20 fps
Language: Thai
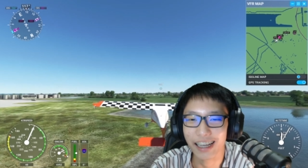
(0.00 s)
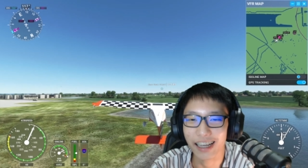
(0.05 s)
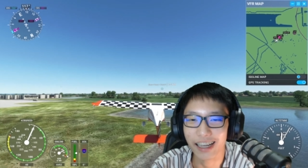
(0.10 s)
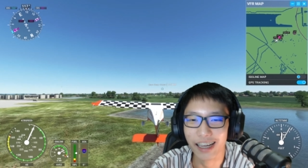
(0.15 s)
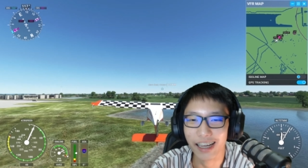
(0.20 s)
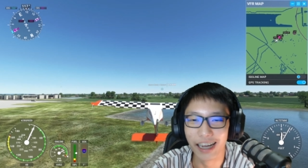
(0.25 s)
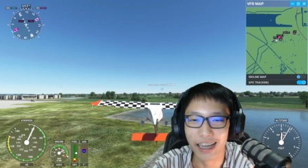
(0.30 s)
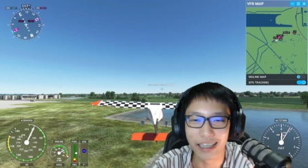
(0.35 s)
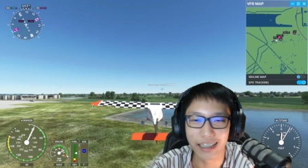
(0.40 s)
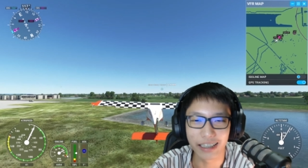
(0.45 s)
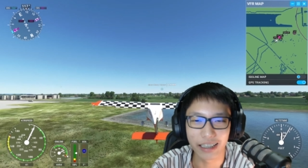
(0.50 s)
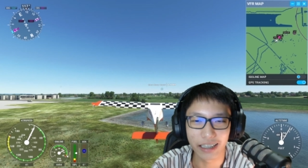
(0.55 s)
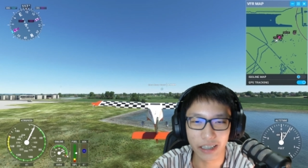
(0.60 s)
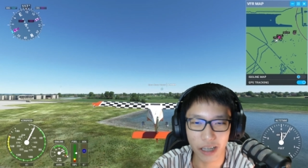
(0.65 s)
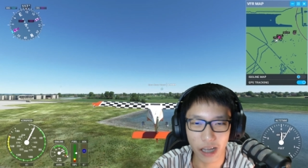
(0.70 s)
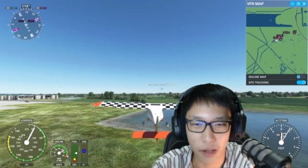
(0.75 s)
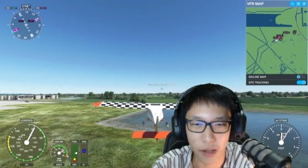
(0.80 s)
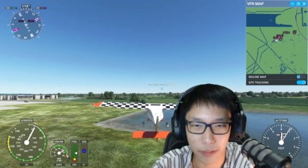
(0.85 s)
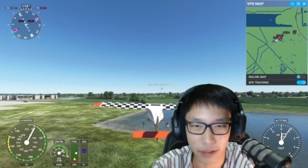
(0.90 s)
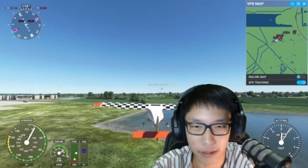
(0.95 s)
เฮ้ย
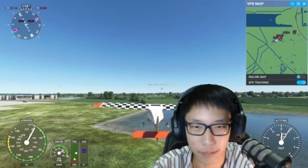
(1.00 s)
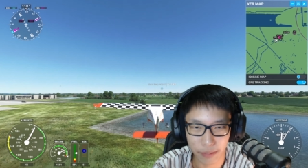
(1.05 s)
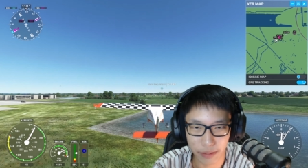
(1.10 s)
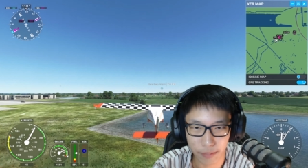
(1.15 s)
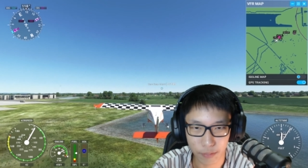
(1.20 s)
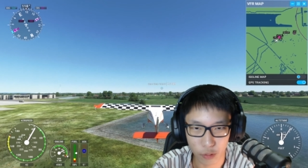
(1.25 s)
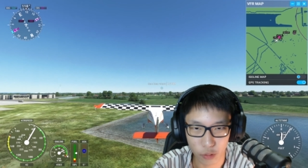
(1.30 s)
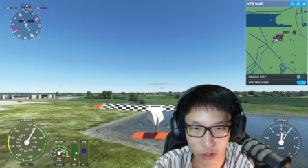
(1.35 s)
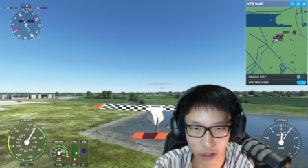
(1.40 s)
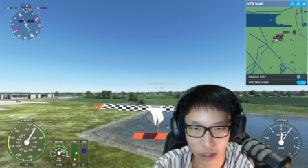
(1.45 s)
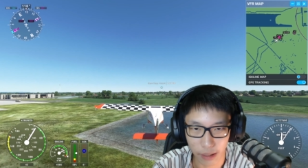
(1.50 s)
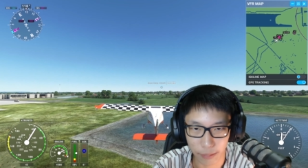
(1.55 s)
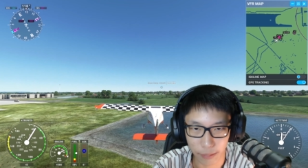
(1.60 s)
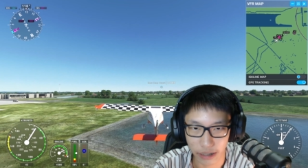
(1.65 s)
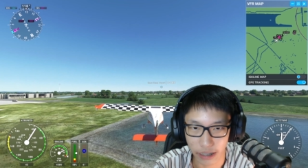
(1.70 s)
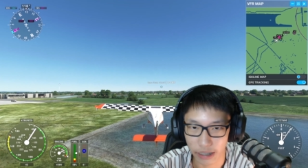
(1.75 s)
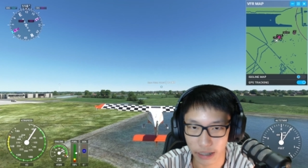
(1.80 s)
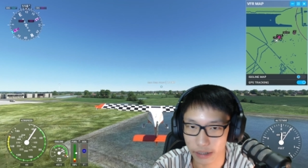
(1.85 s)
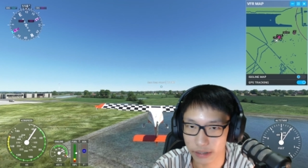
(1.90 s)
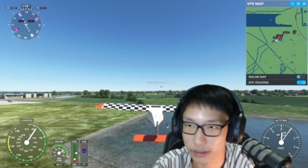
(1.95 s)
พี่มุ่งหน้าไป
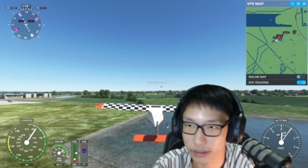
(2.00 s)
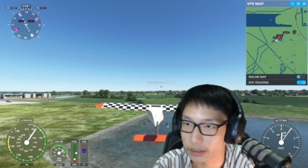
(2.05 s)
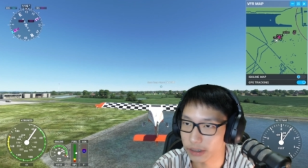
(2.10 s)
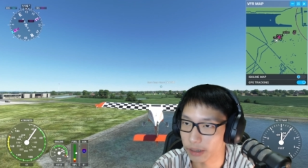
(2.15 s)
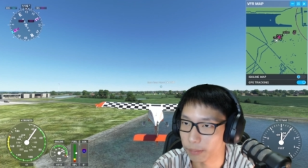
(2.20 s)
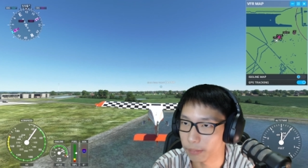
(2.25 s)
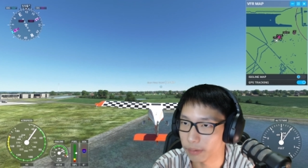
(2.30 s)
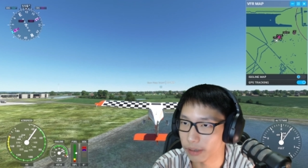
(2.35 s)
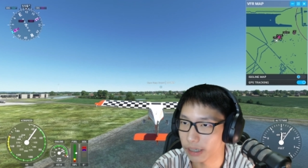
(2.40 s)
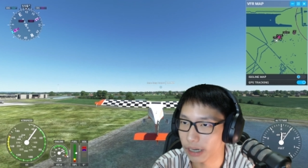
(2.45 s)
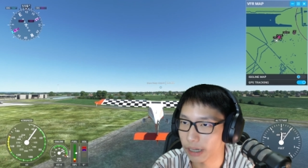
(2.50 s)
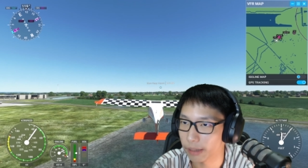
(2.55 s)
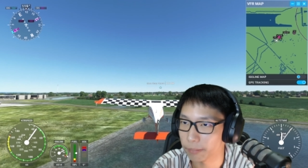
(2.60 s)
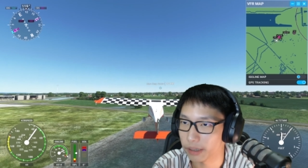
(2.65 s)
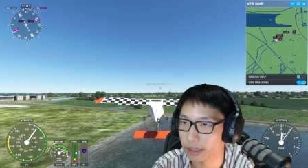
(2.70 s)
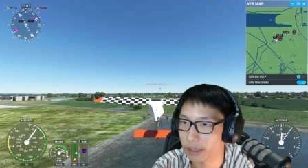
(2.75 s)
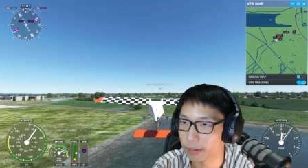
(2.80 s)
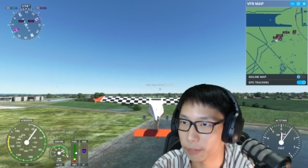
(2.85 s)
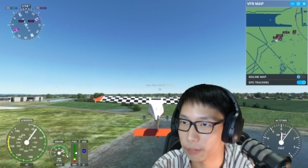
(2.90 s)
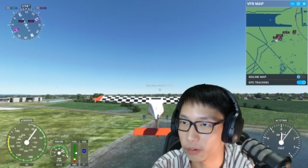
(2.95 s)
ทางเสียมราบ
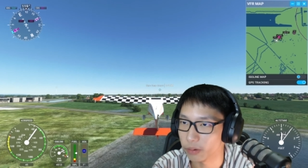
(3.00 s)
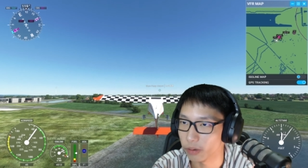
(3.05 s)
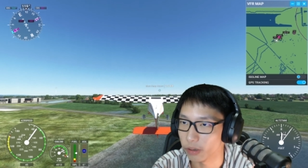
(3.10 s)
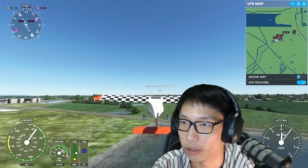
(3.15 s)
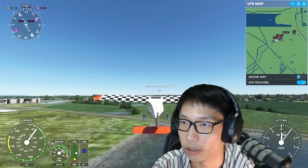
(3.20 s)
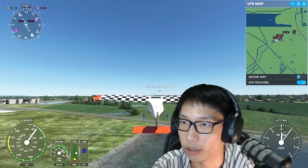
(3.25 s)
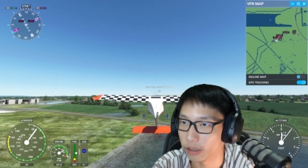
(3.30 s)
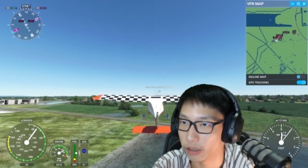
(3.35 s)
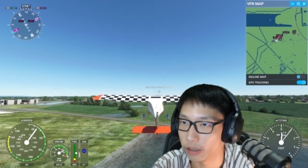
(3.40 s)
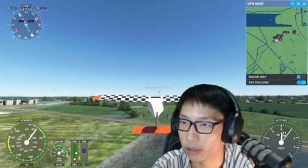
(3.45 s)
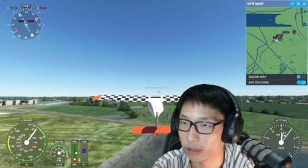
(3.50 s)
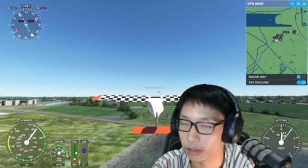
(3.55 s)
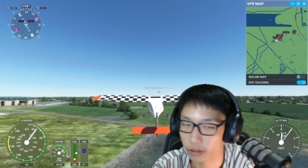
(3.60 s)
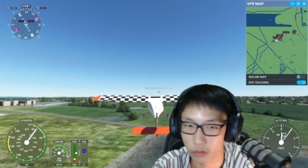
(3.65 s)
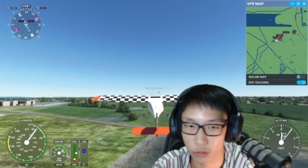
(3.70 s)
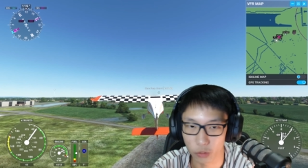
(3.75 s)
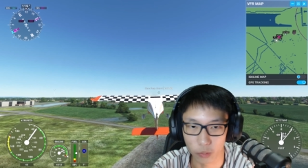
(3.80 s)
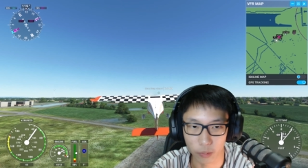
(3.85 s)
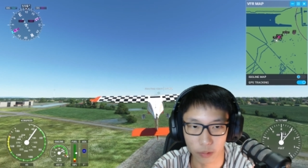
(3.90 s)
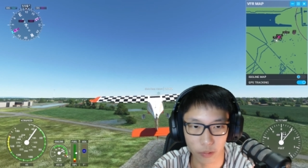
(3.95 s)
แอร์พอร์ต
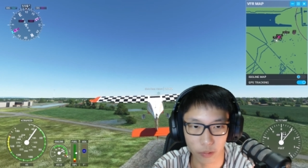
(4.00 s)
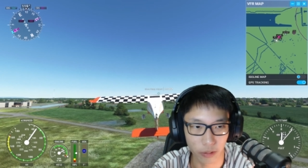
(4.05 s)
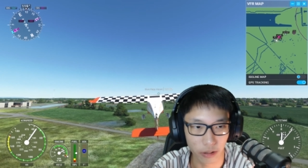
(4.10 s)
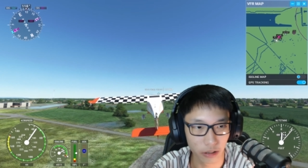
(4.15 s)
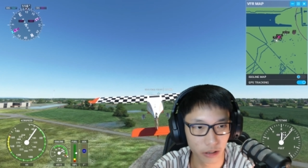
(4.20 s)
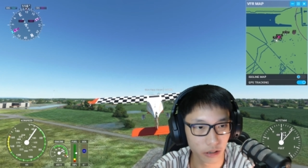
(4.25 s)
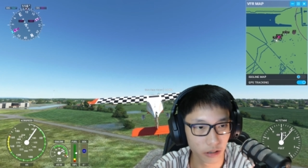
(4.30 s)
ถูกเปล่าวะ